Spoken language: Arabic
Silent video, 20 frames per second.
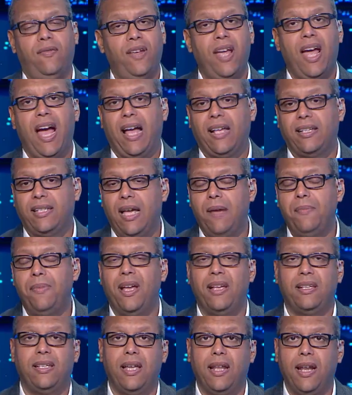في أحزاب
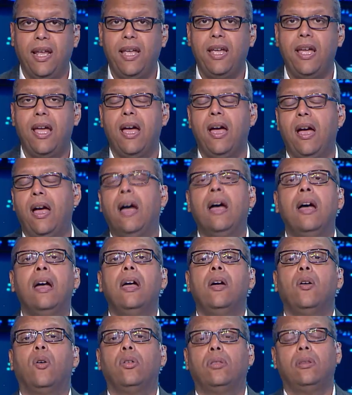يسارية
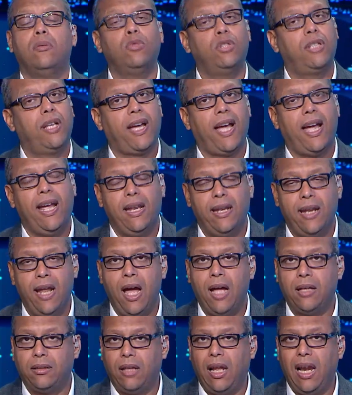كنت متخيل
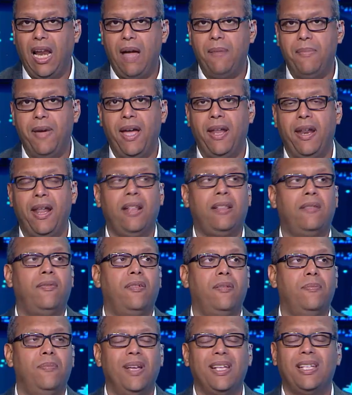انها تطلع بيانات
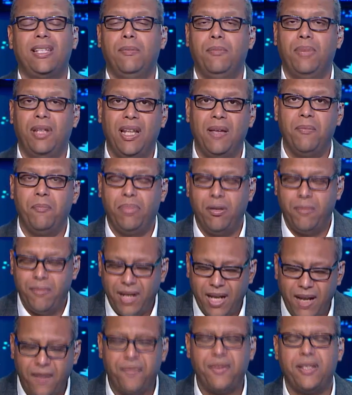في بس
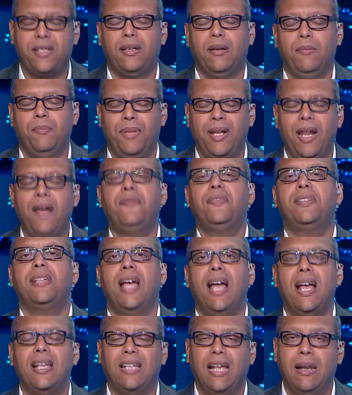بنفس بنفس
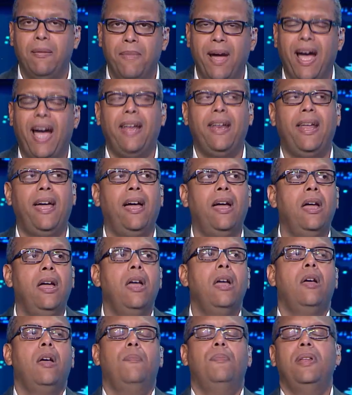هذا المعنى
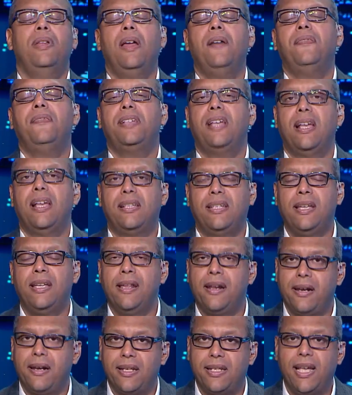بنفس هذه
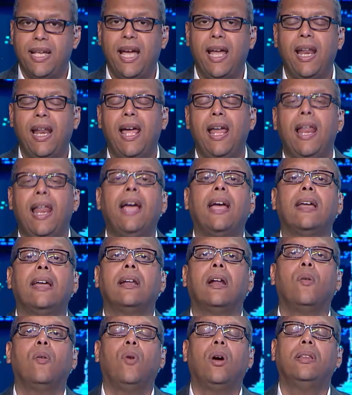الرساله
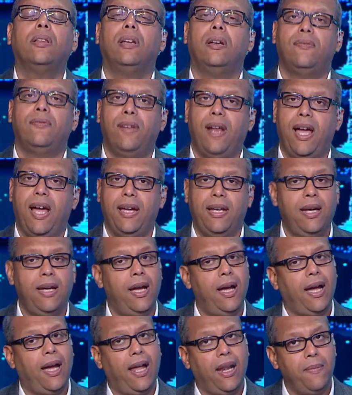لكن الوضع في
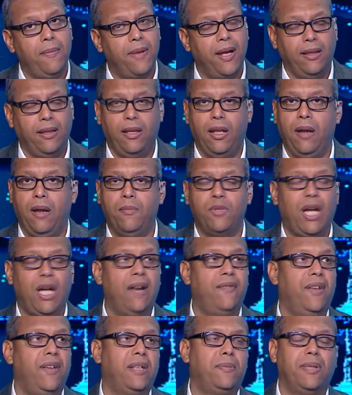الحقيقه غريب جدا انا مش
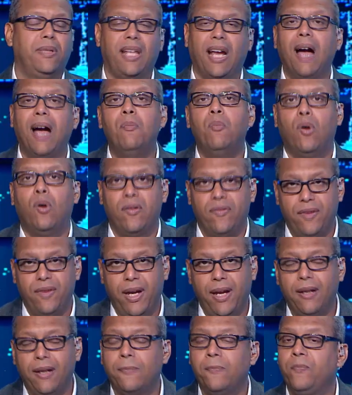عارف حزب التجمع
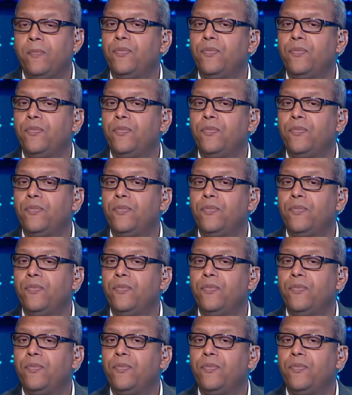فين